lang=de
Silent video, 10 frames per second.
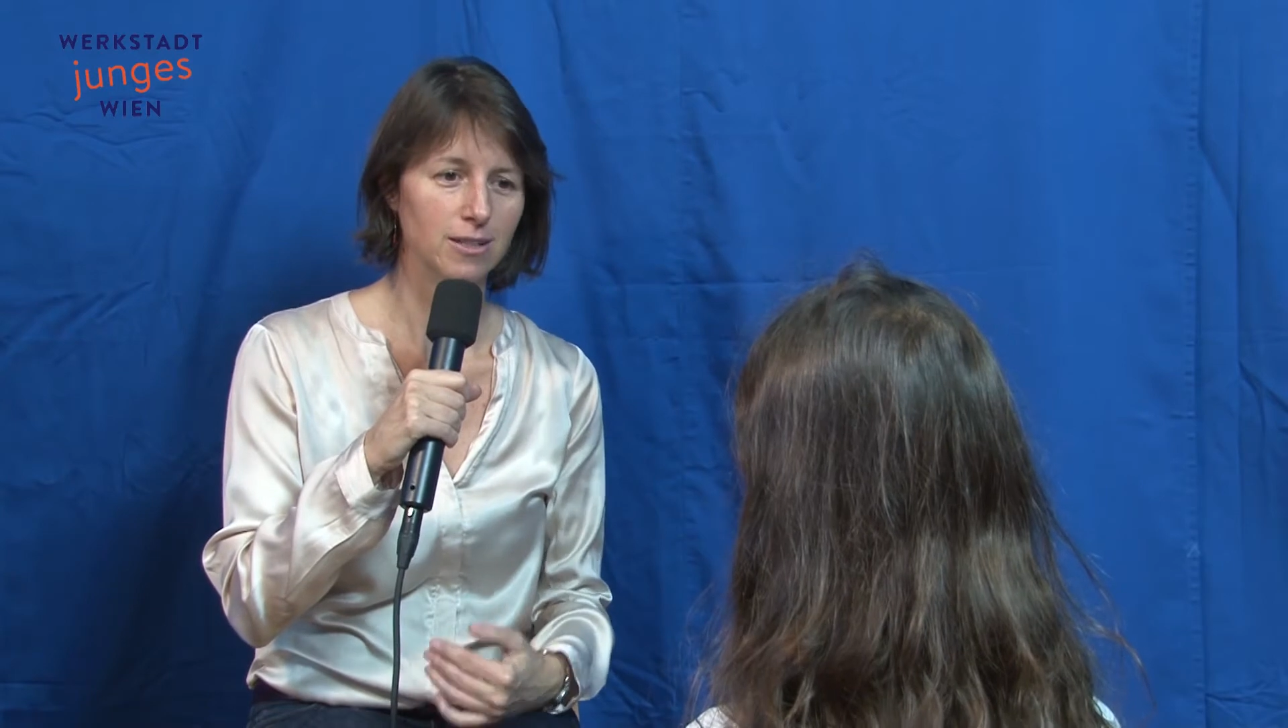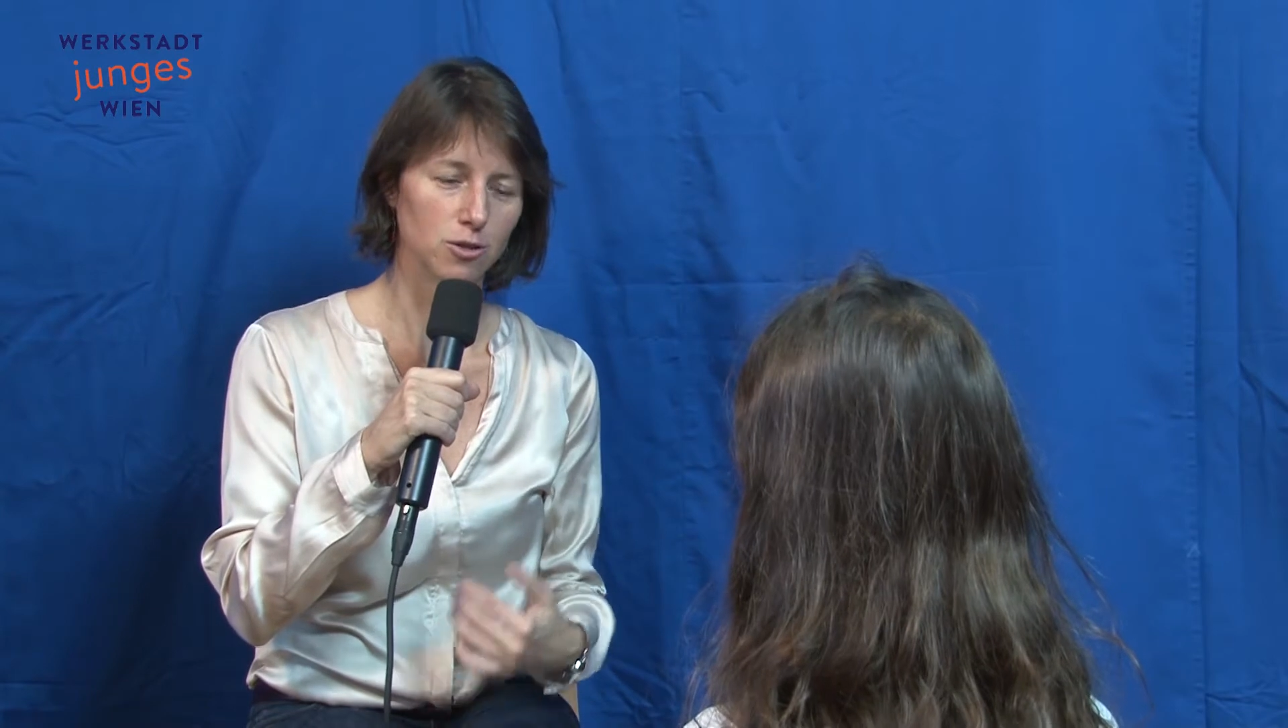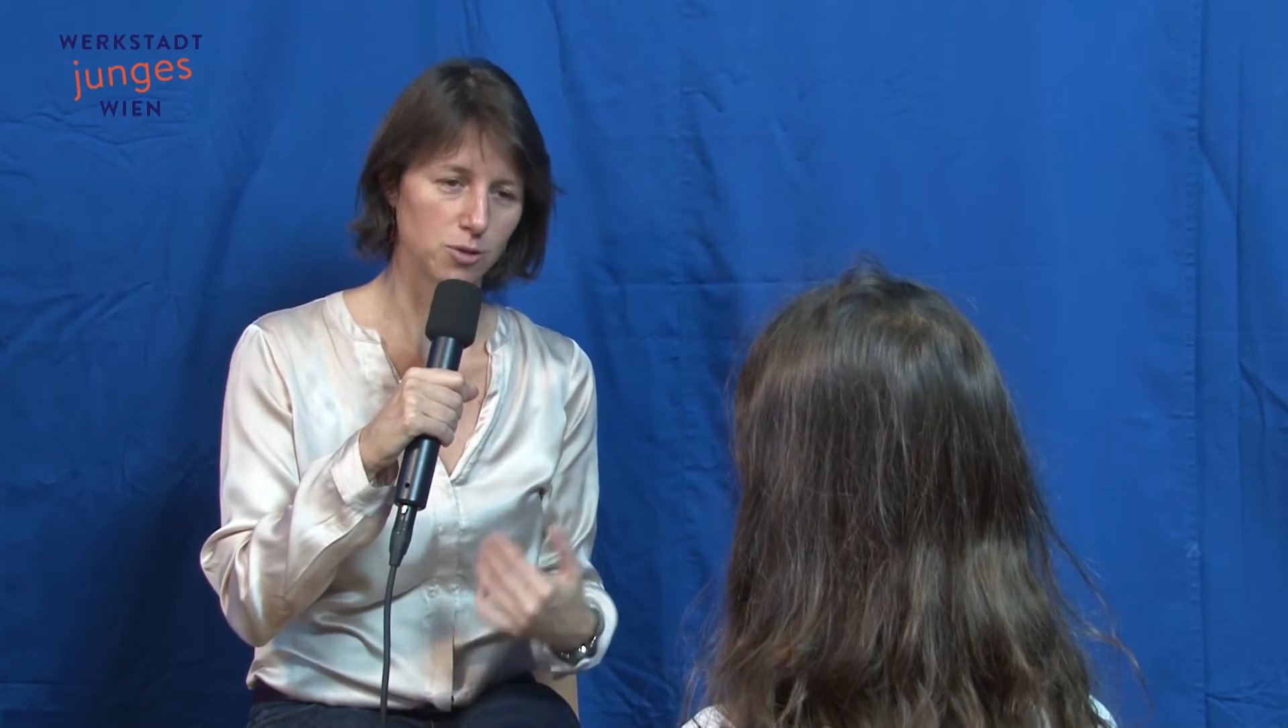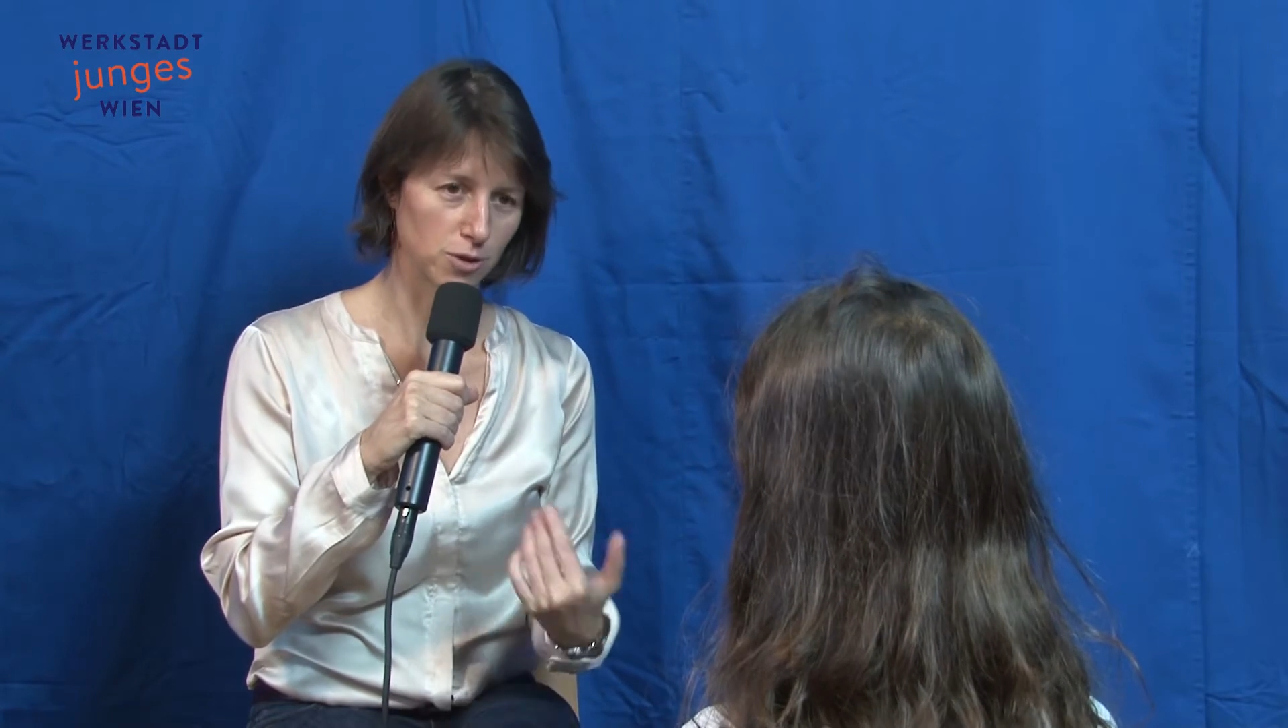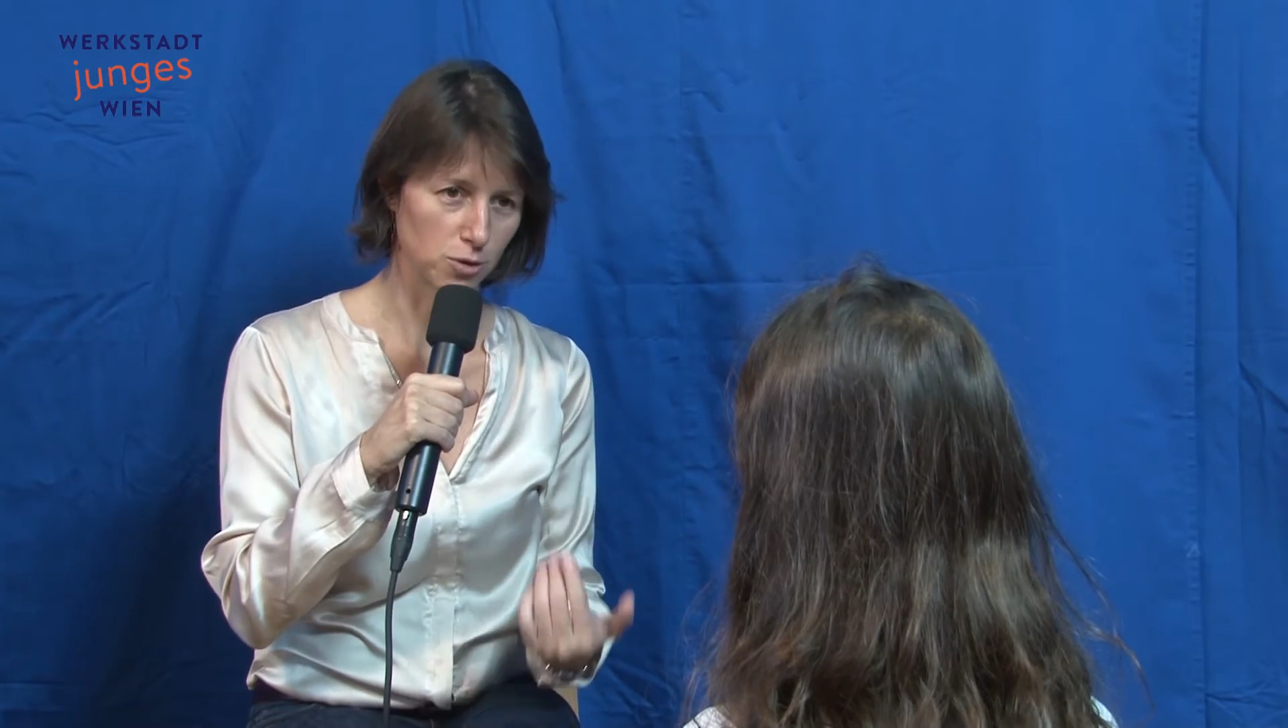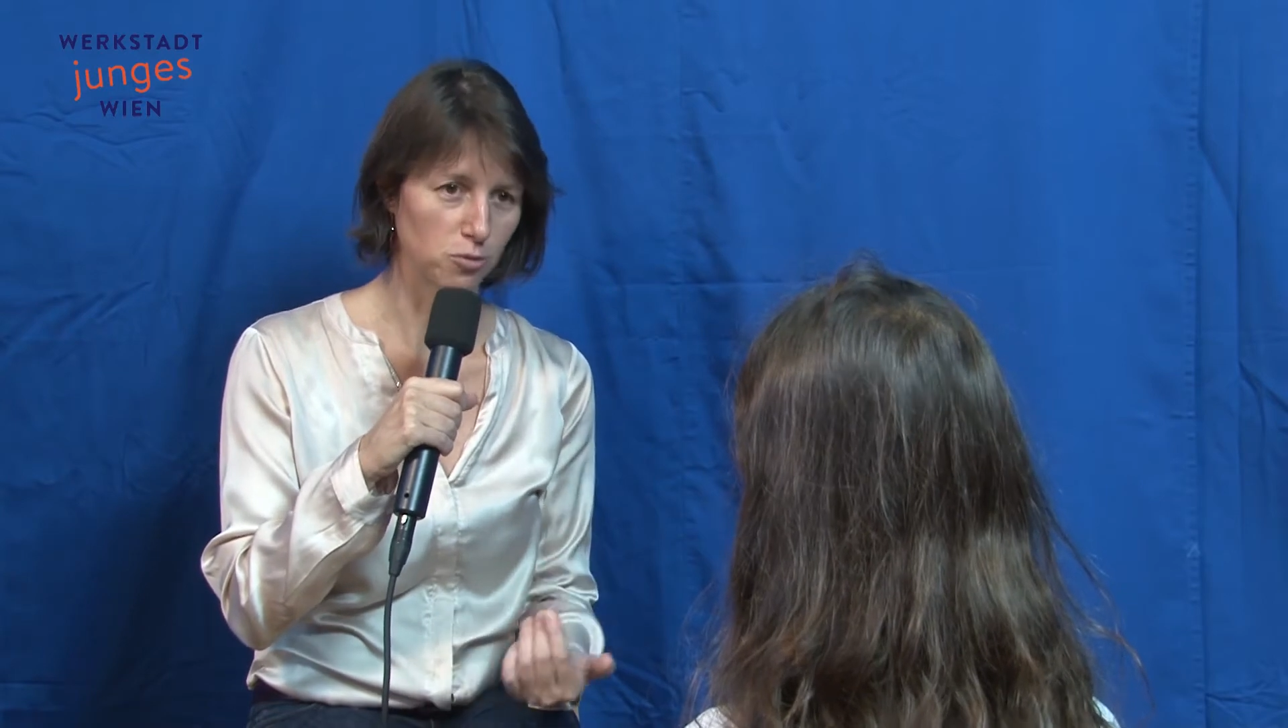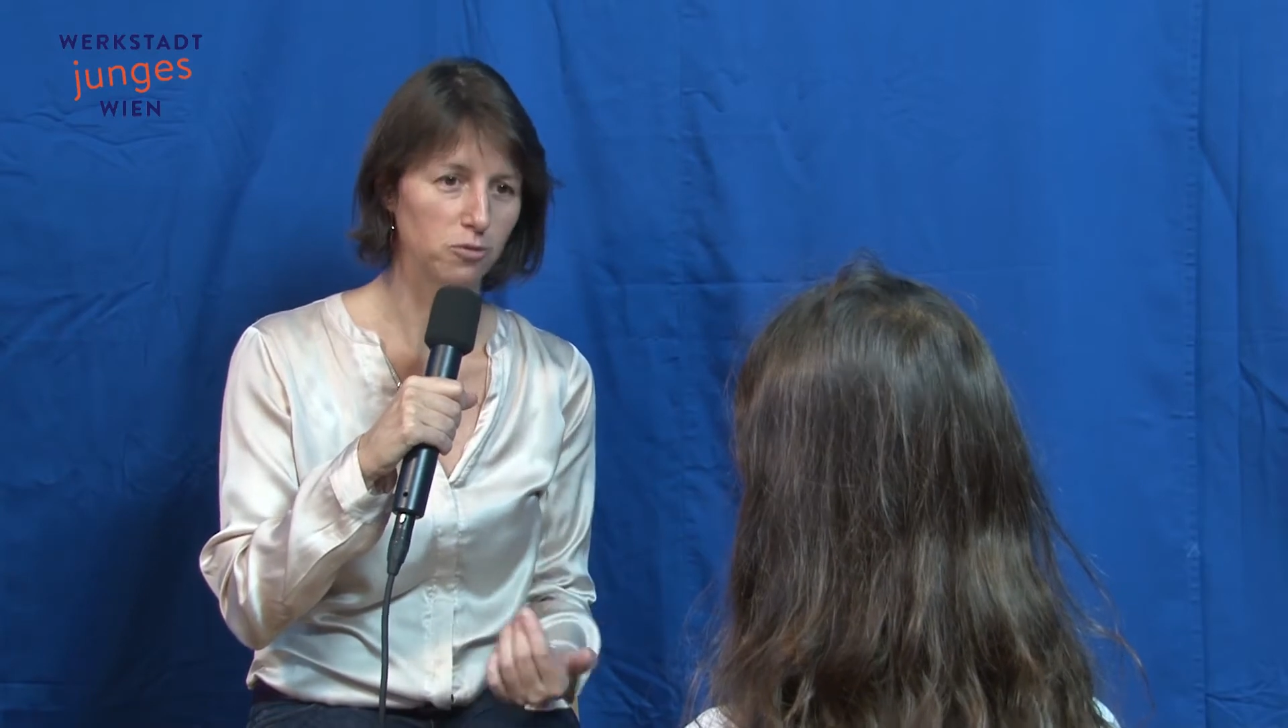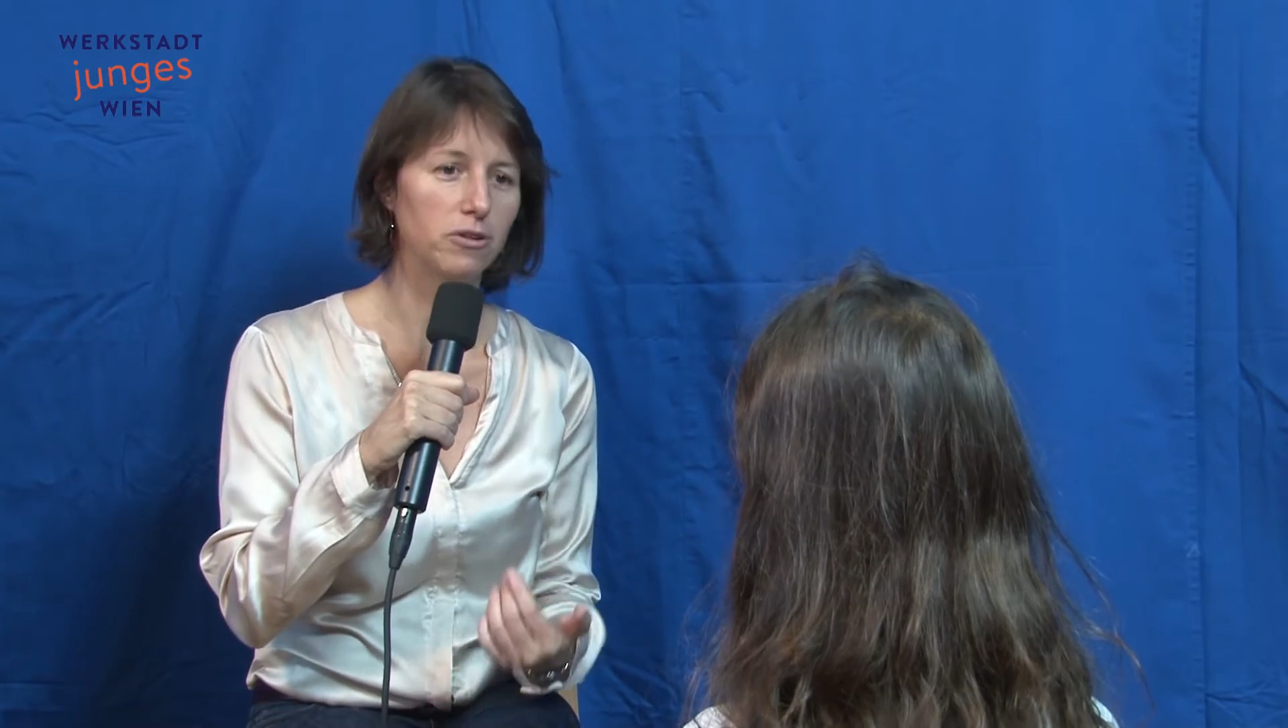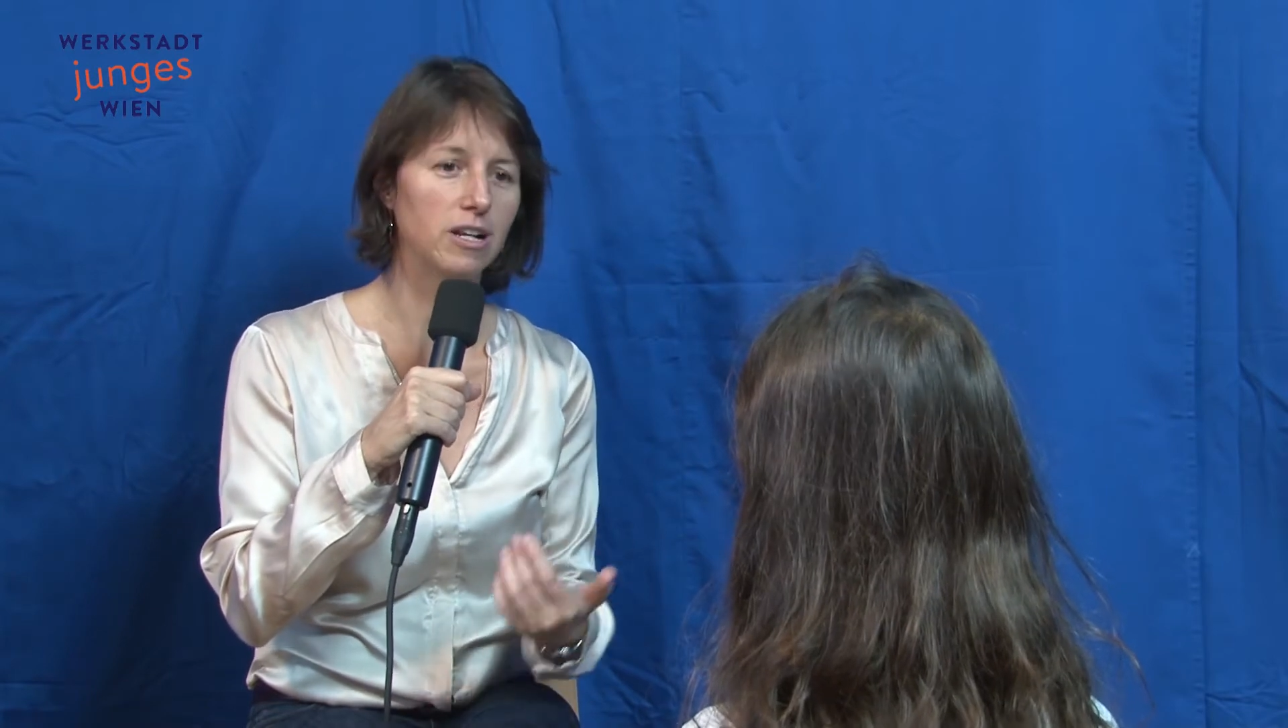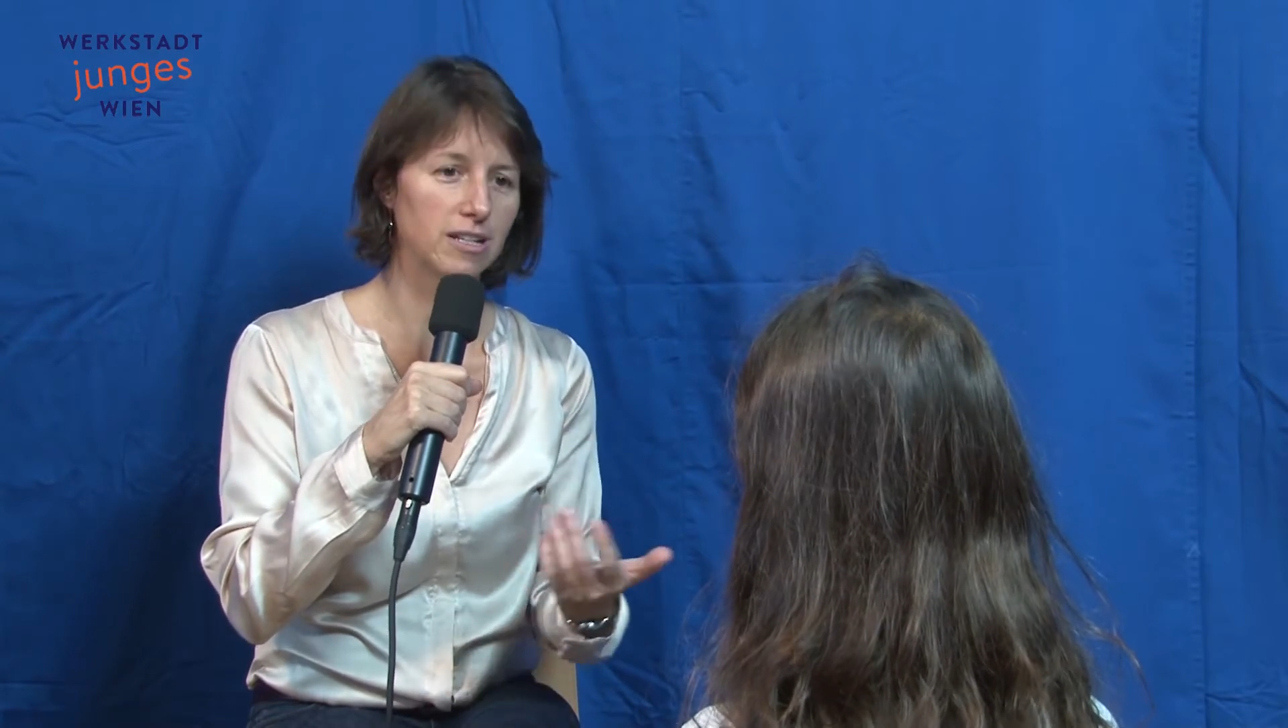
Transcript: Und zwar so viel,